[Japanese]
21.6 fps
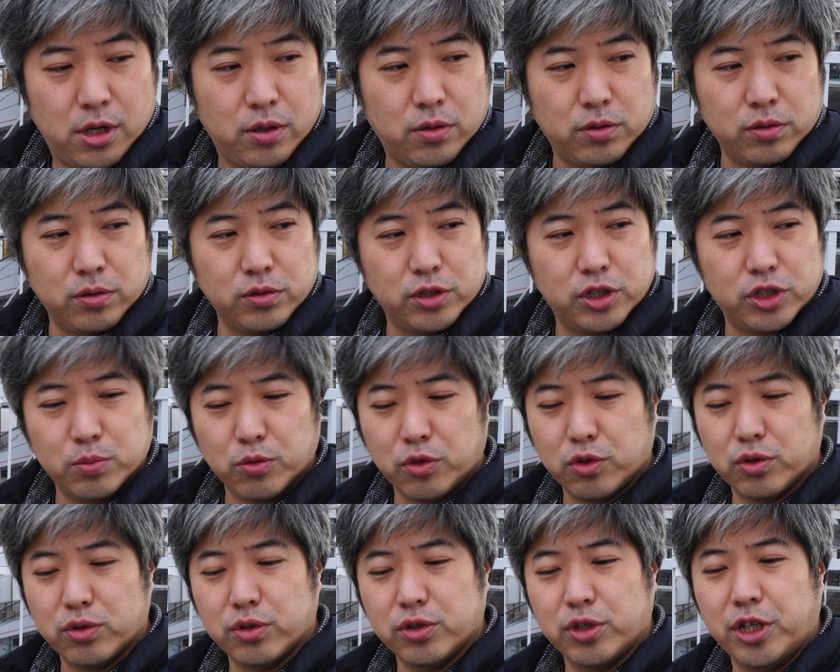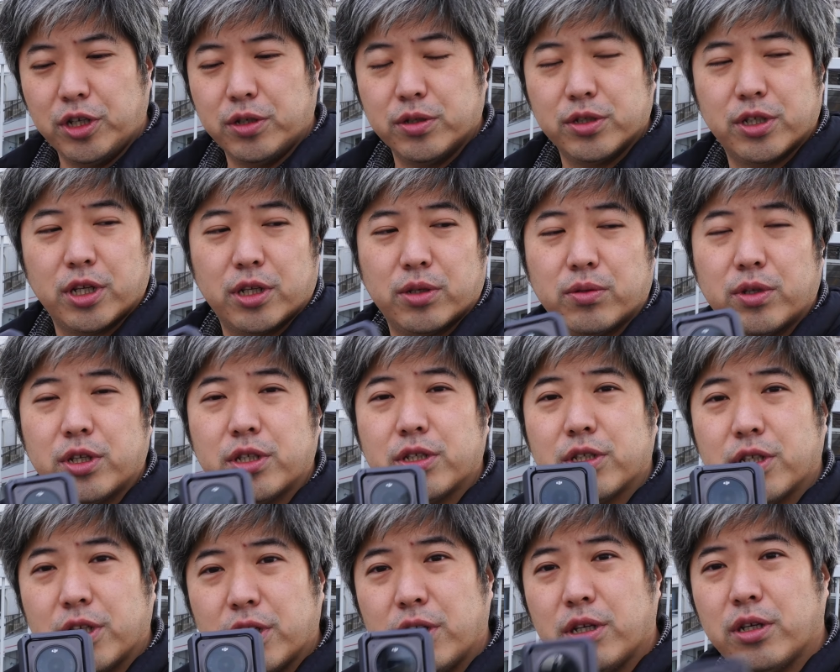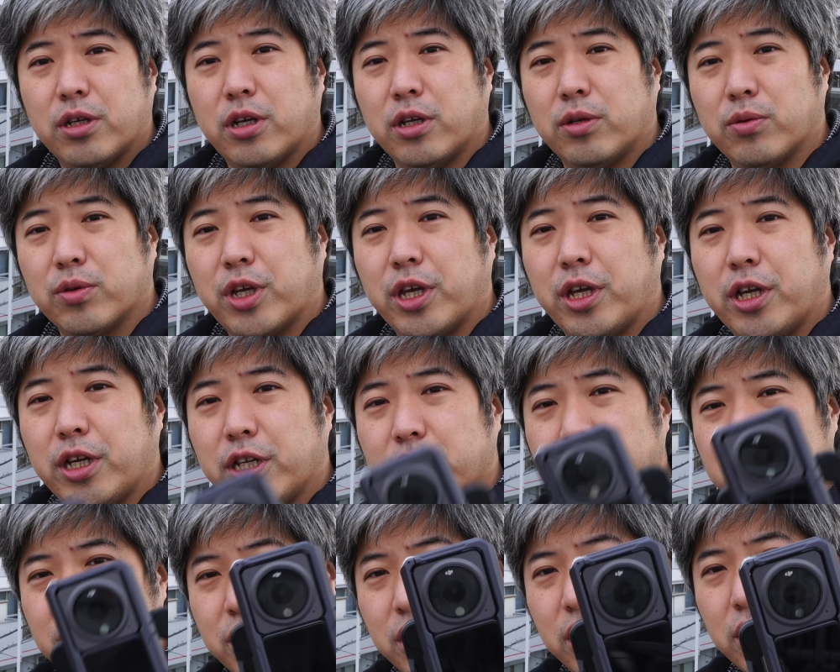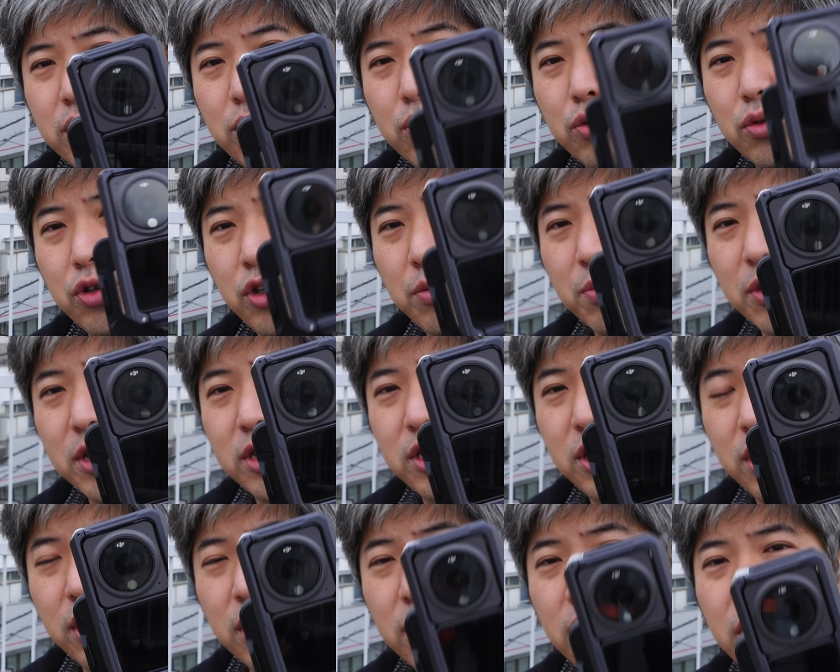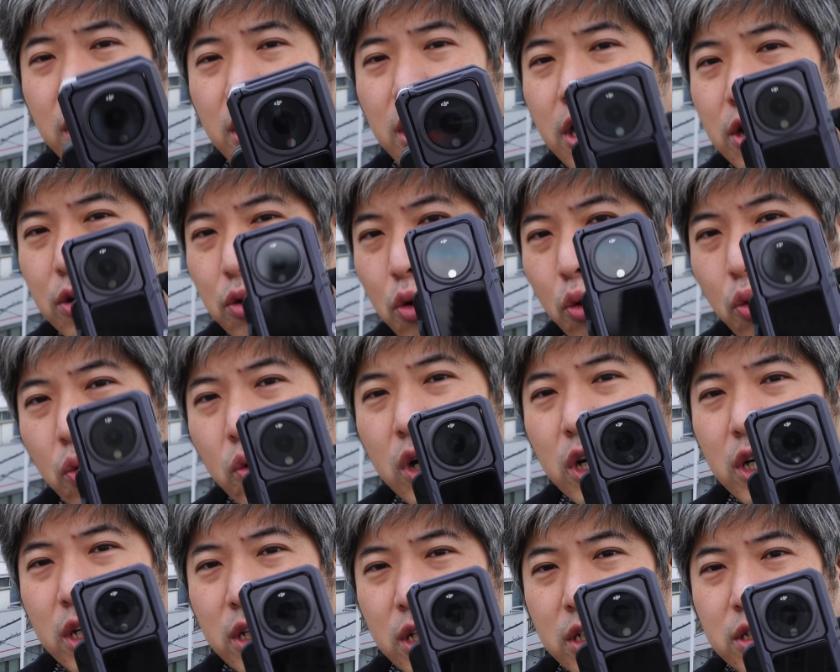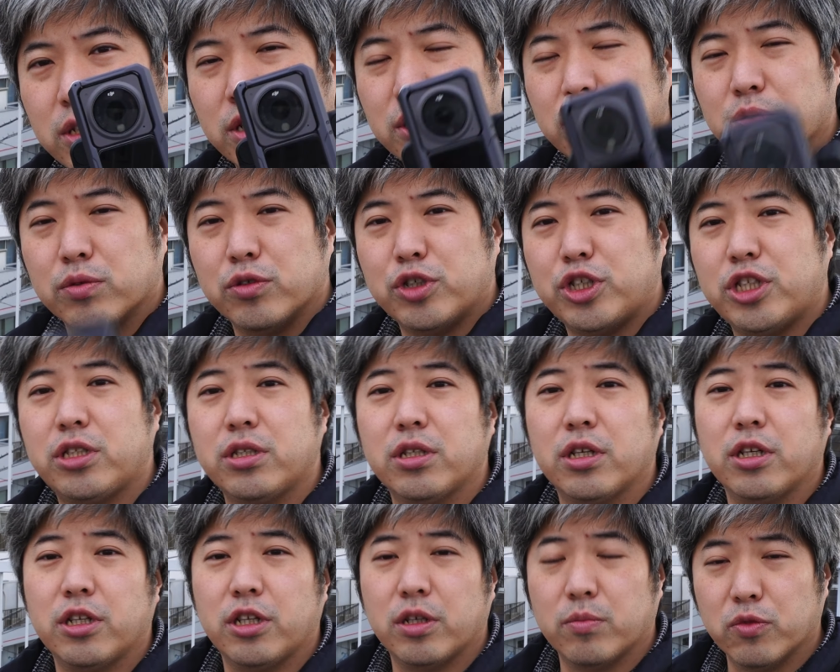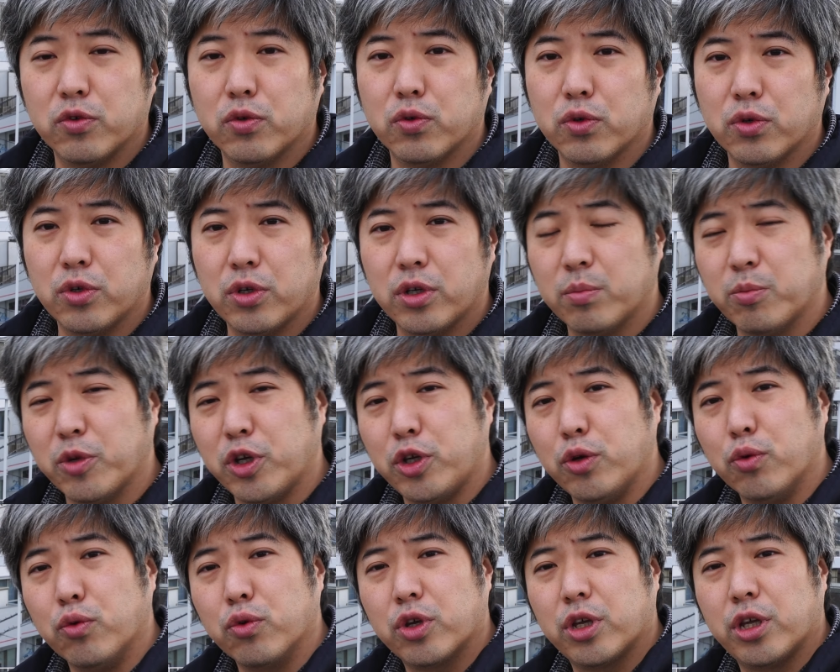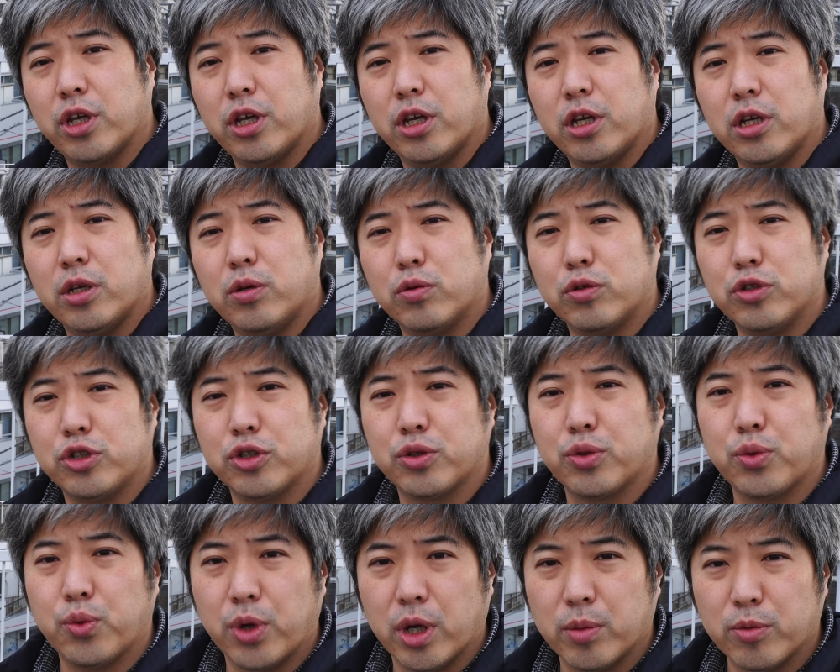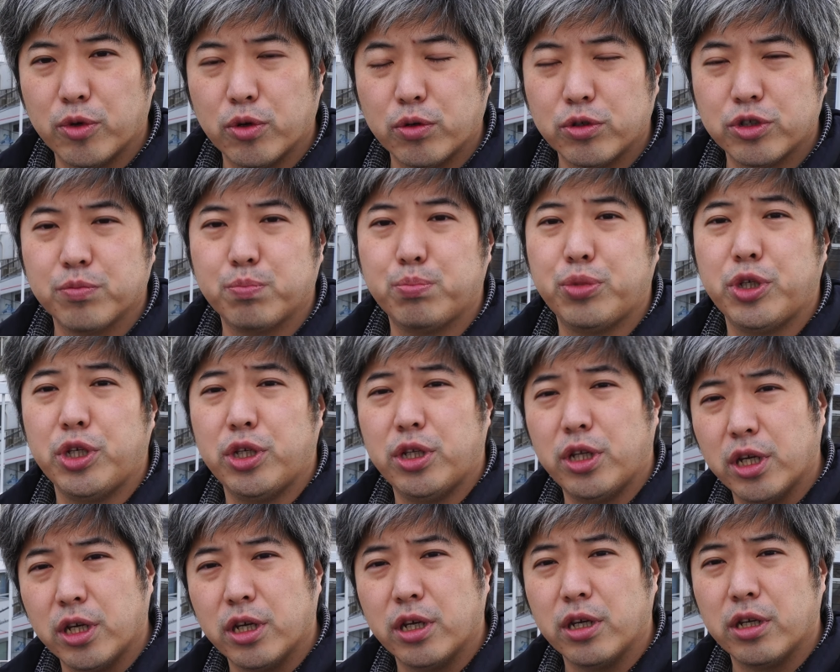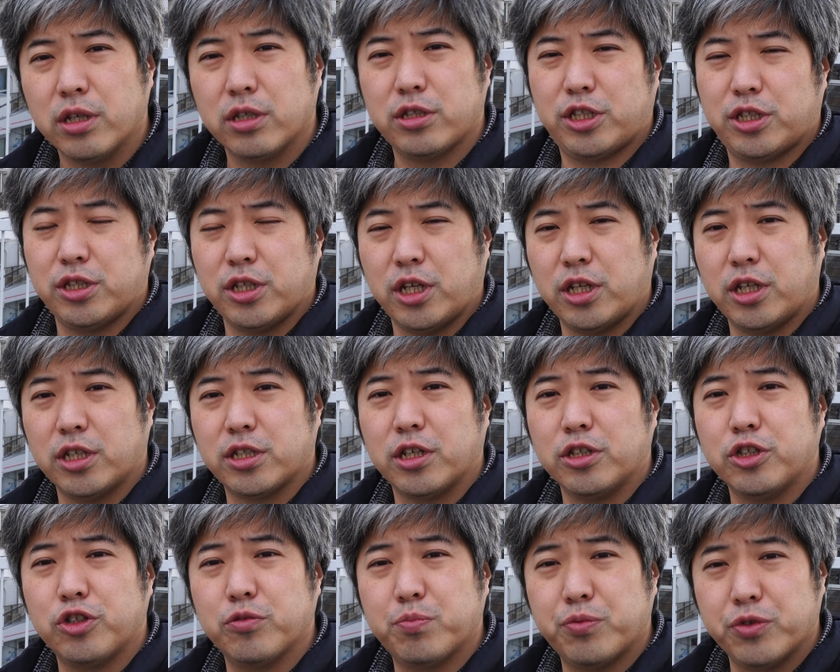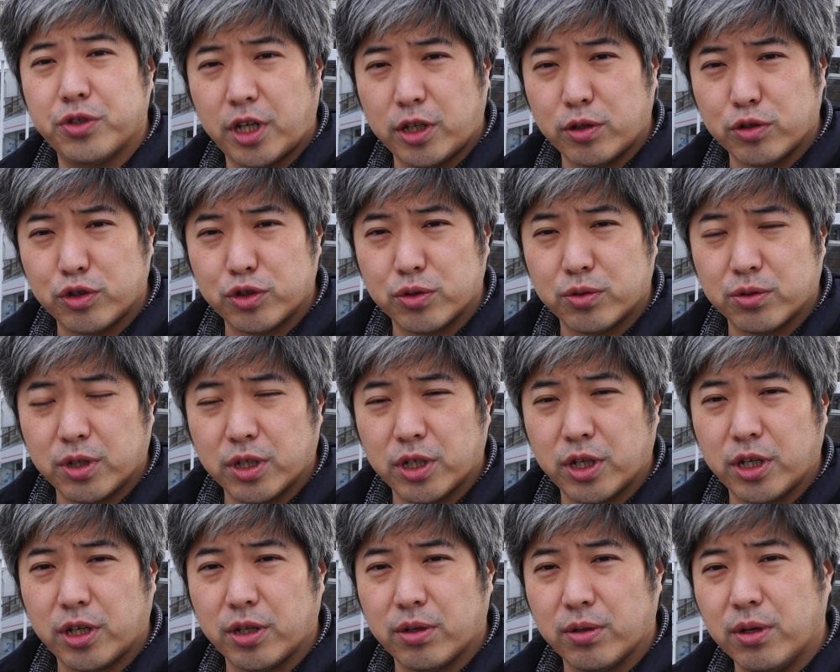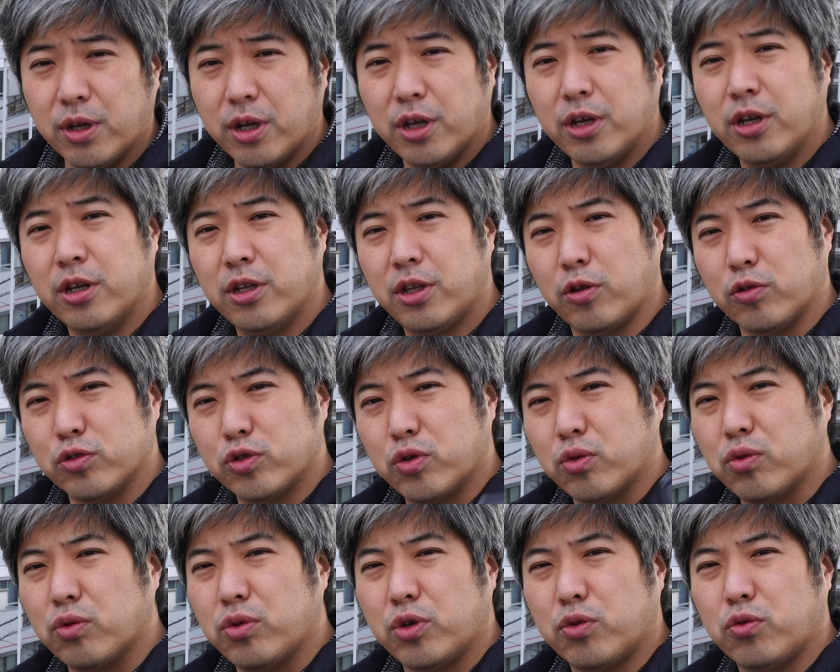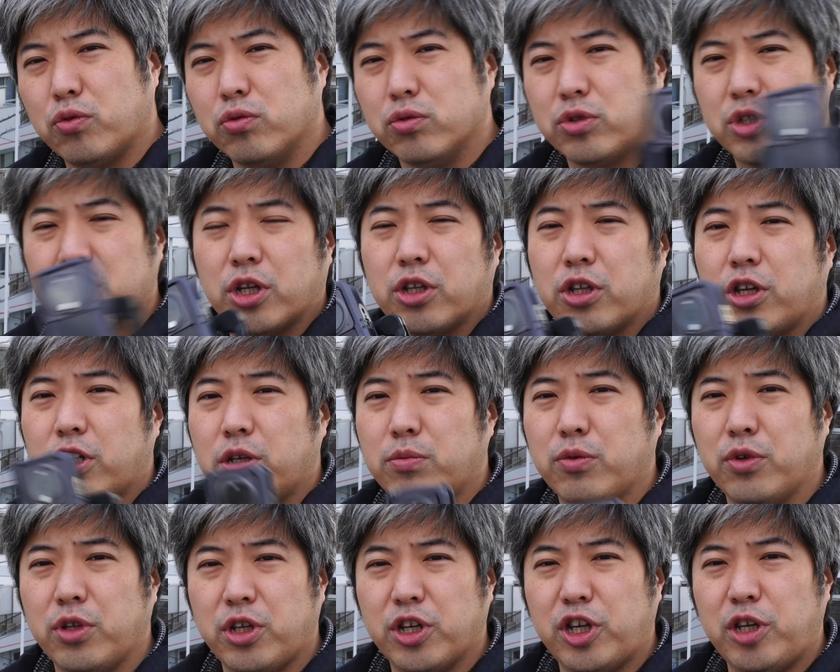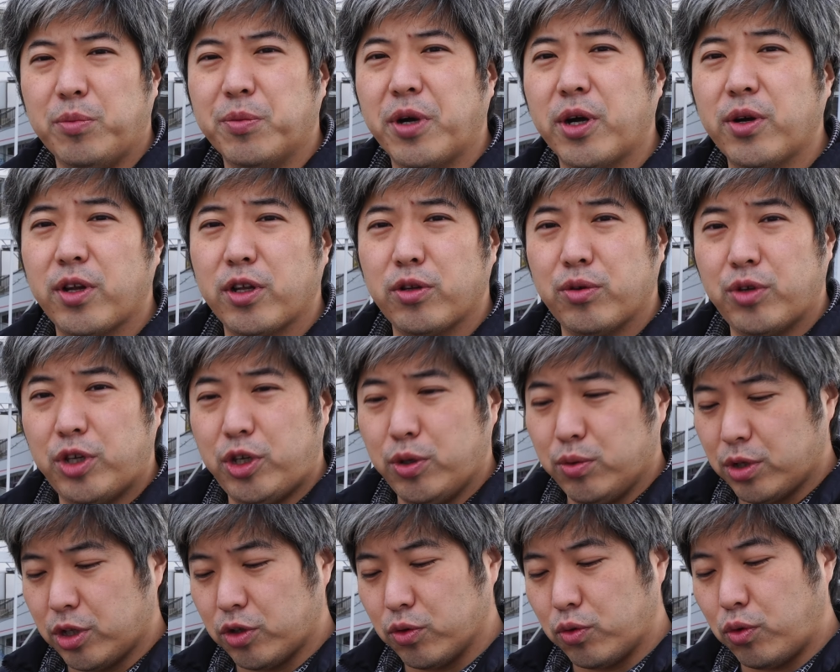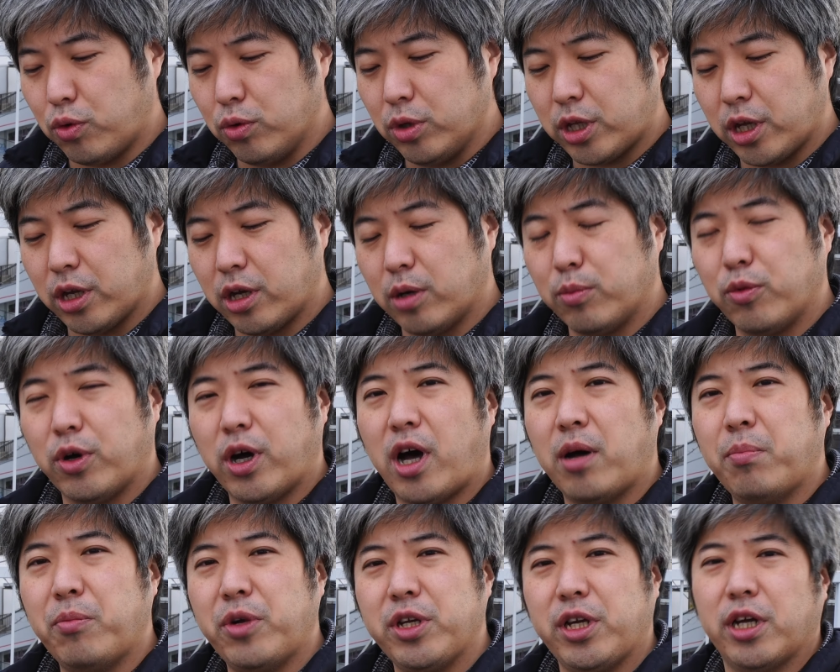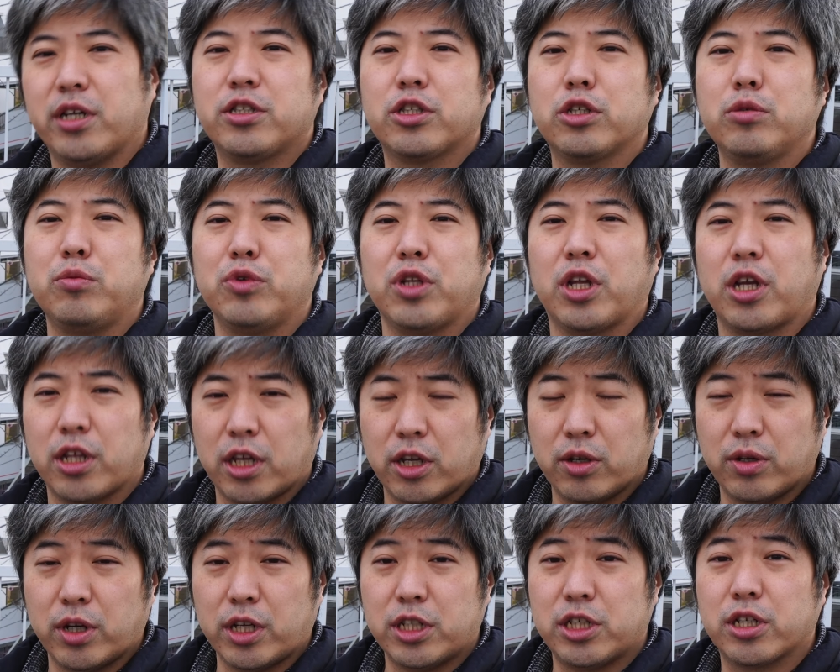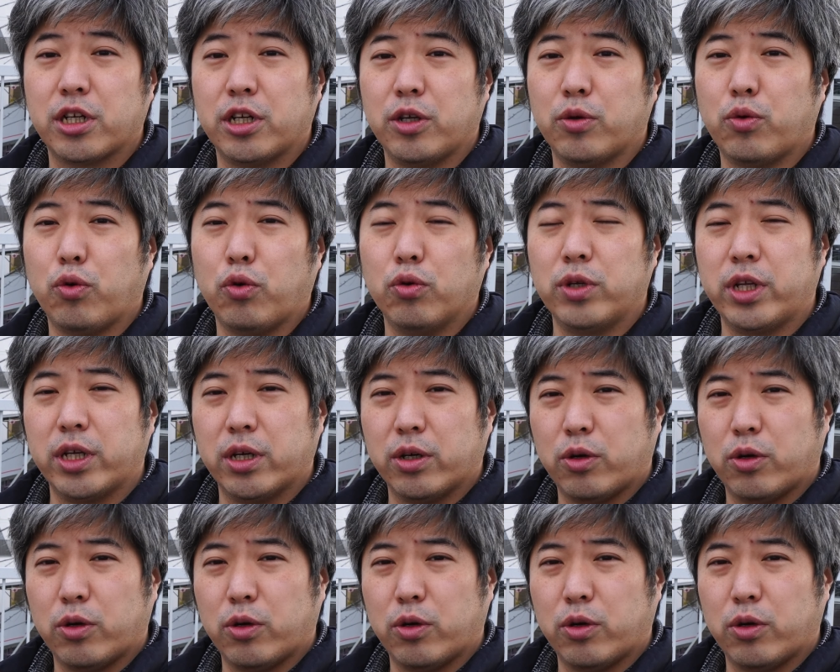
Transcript: このスモールリーグさんのですねあのケージが届きましてここからですねその室内でも、ま 4K60 フレーム 60p で室内で30分ぐらいの収録ができるでも外でこう使ってる分には今ぐらいの気温だと本体がもうあんまり熱くもならないぐらいしっかり放